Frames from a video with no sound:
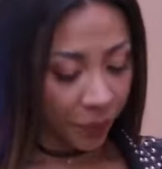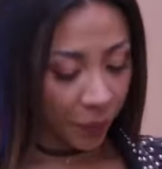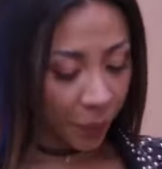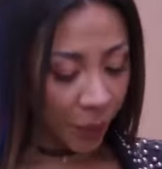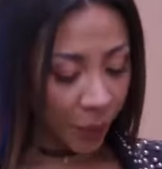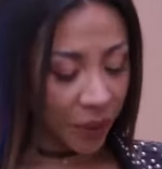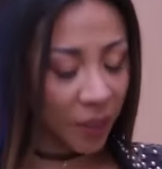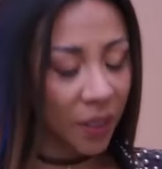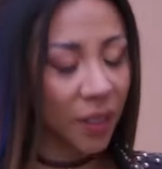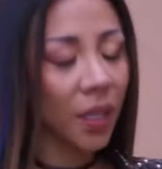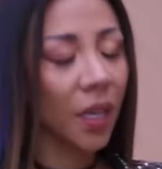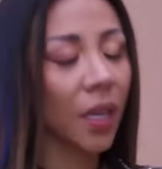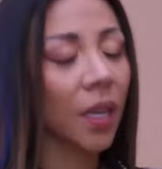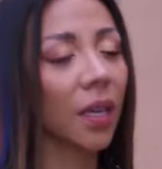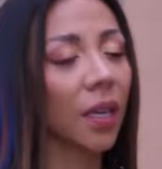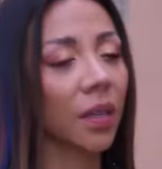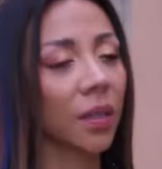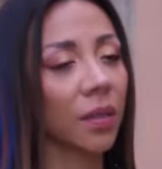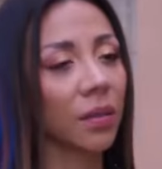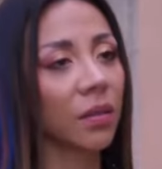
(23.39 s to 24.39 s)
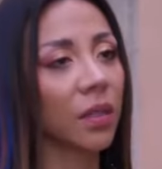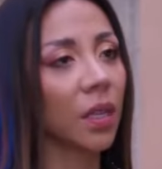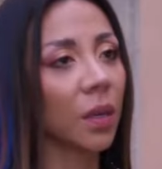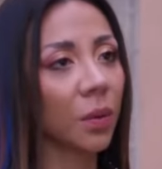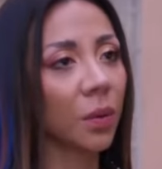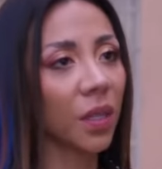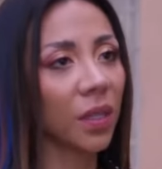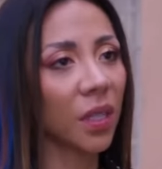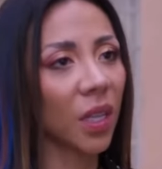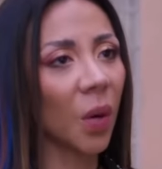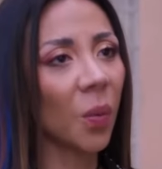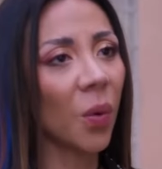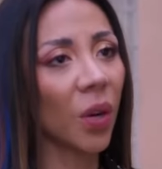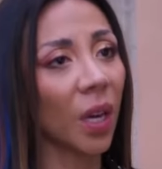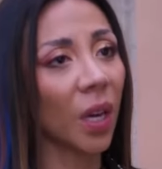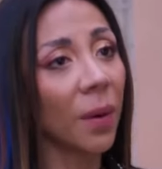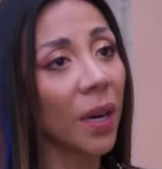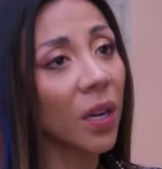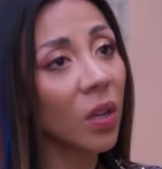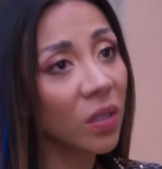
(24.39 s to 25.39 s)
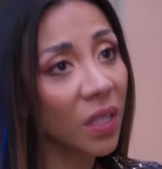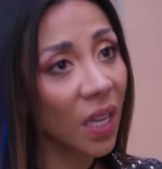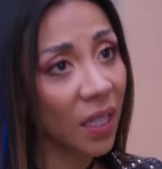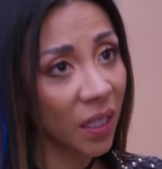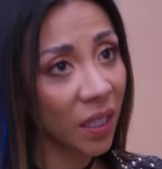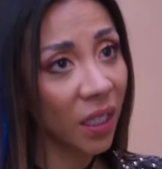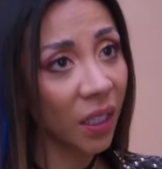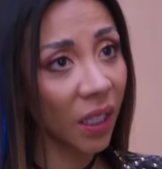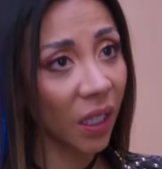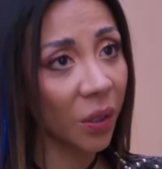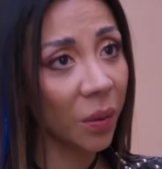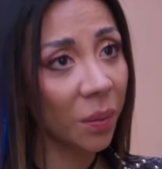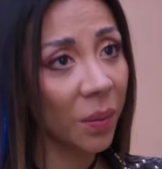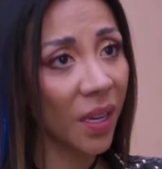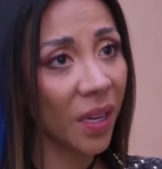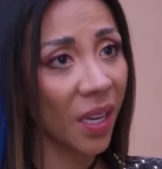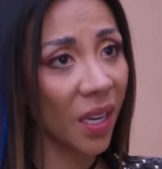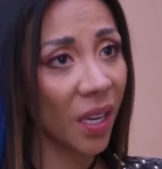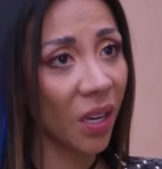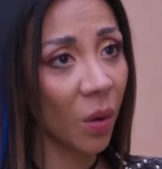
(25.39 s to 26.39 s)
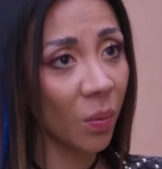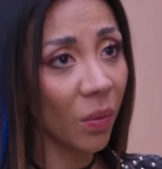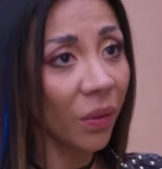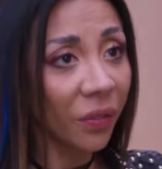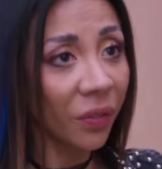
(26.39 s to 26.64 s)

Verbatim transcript: Pues es que llevo así como que varios días sintiéndome como